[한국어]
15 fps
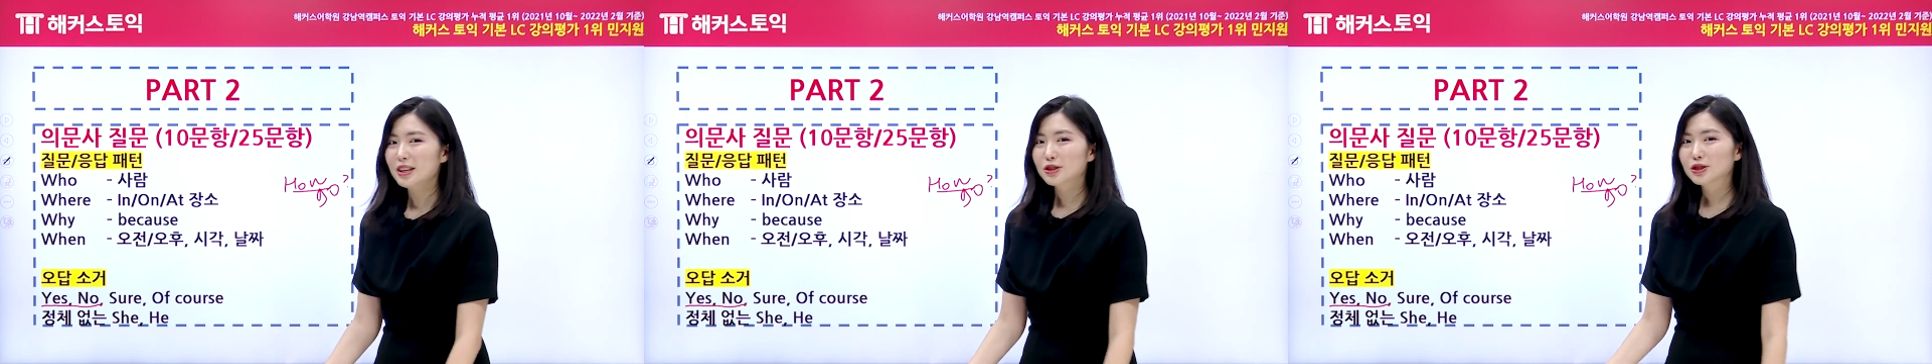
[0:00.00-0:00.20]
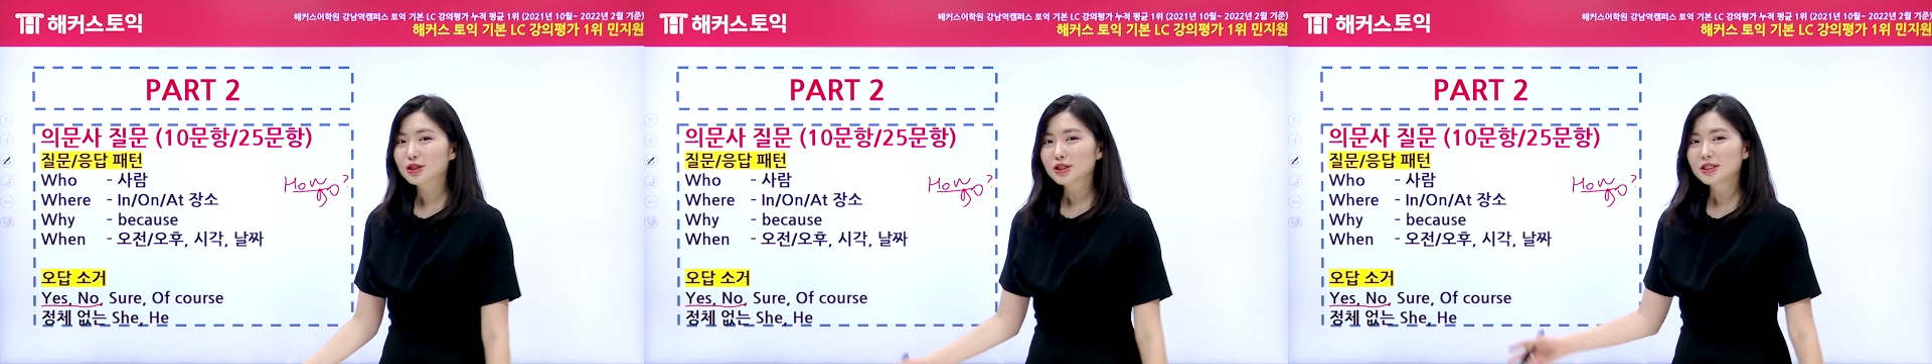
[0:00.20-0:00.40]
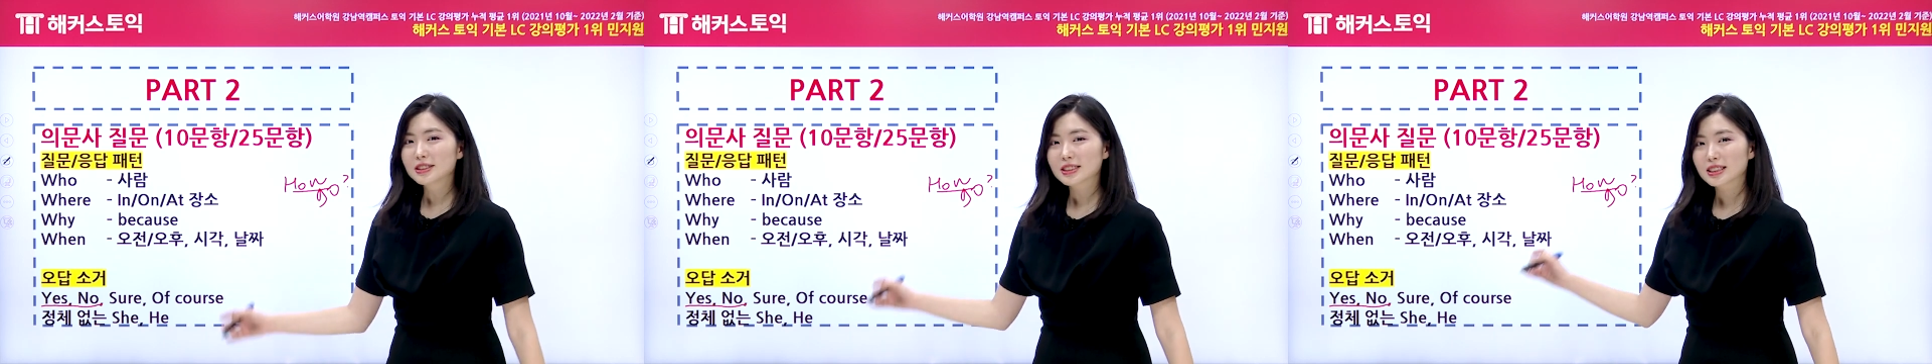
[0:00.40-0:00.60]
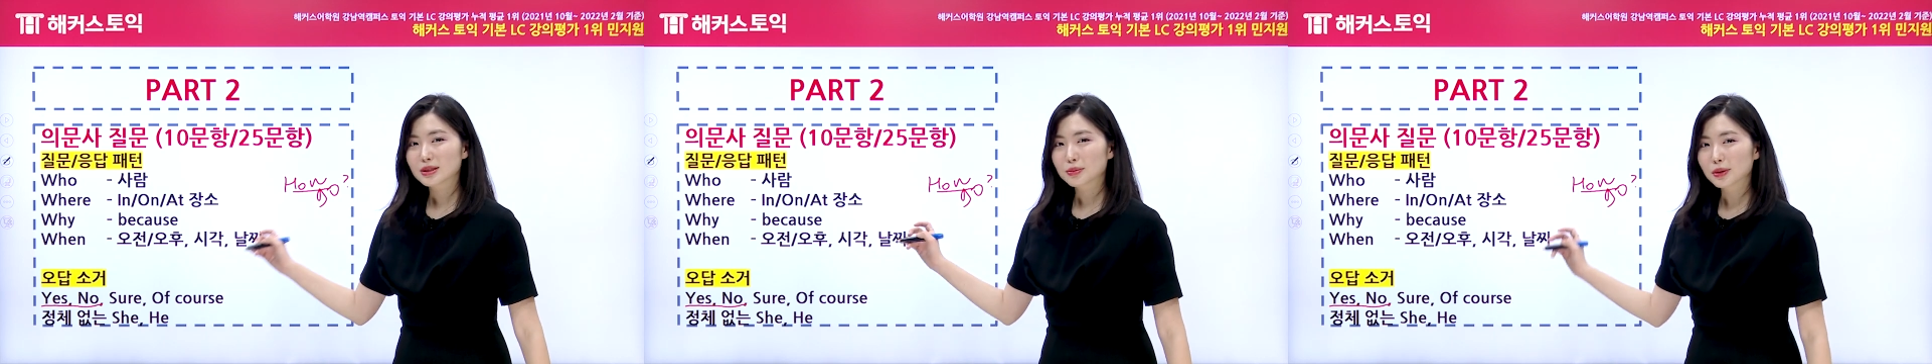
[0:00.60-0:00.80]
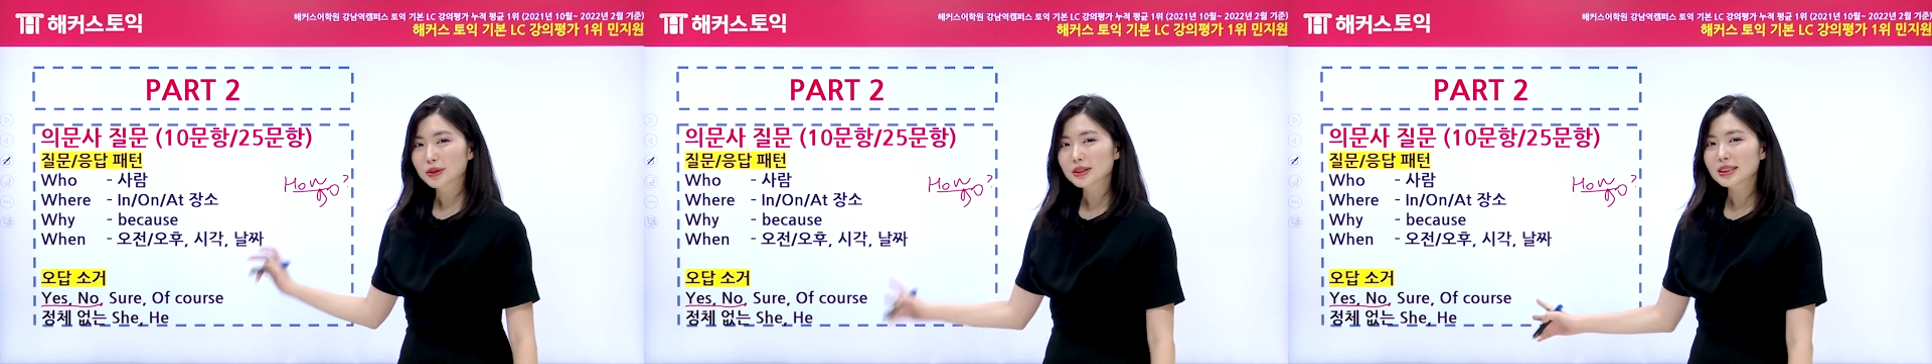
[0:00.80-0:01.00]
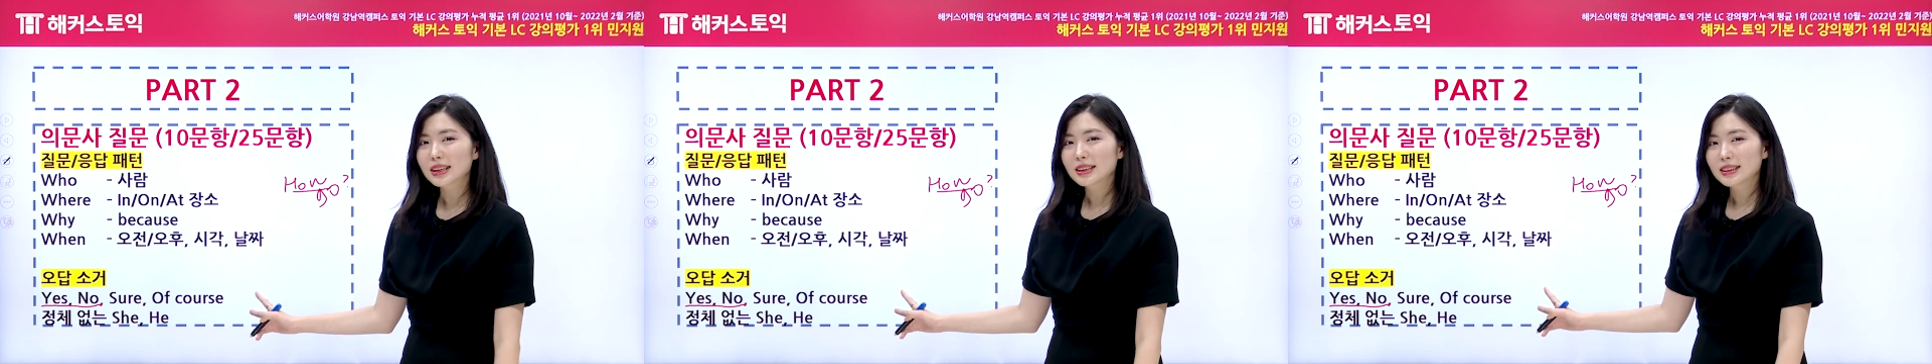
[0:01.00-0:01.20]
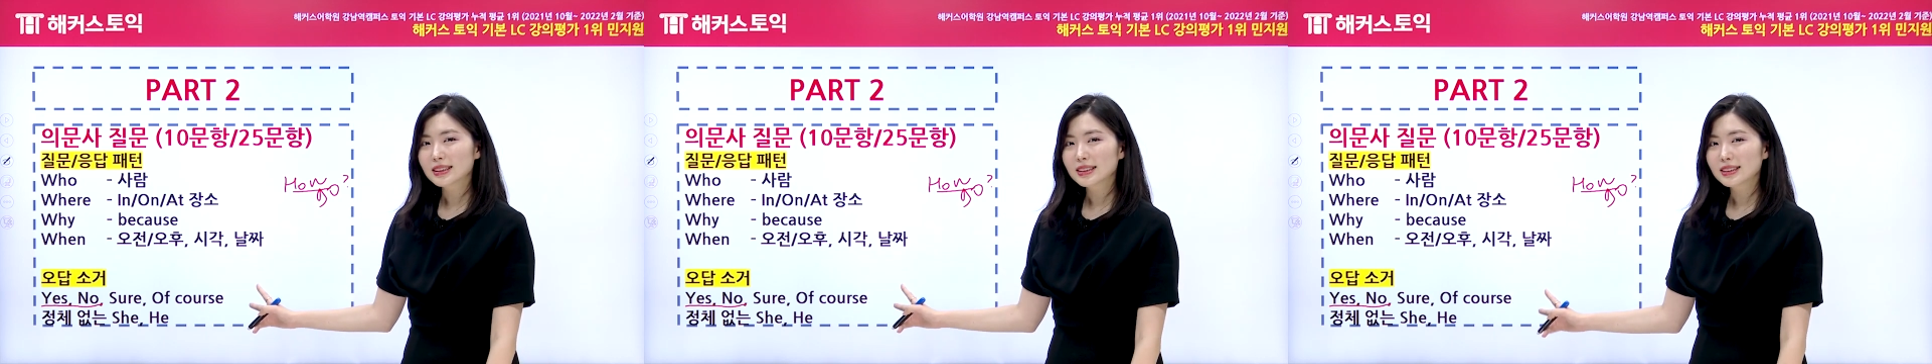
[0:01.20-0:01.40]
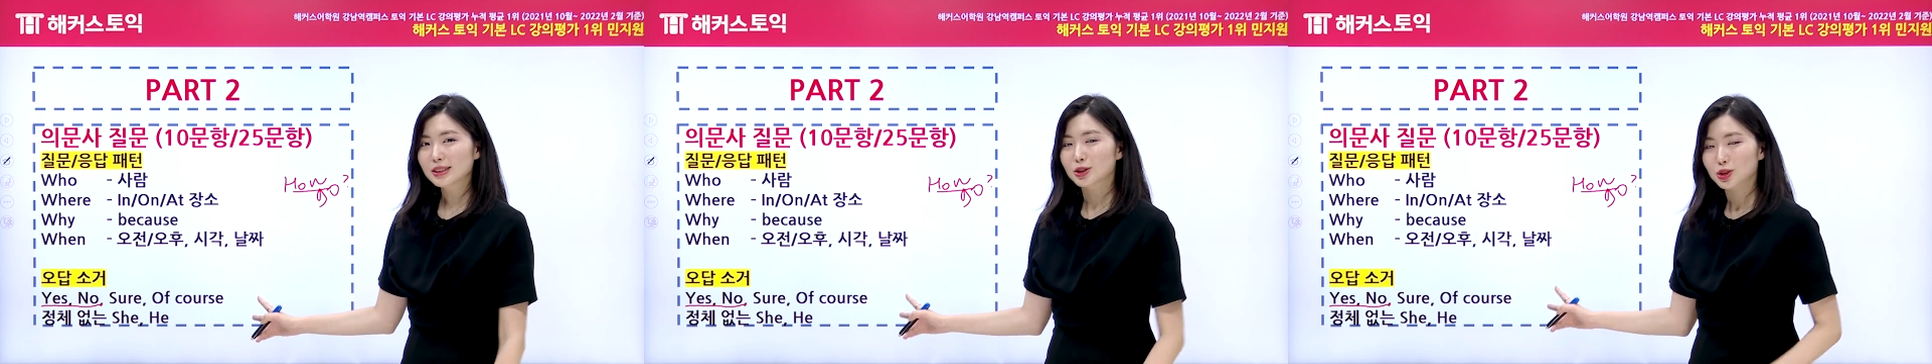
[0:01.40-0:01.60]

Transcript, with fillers: 누구인지 모르겠는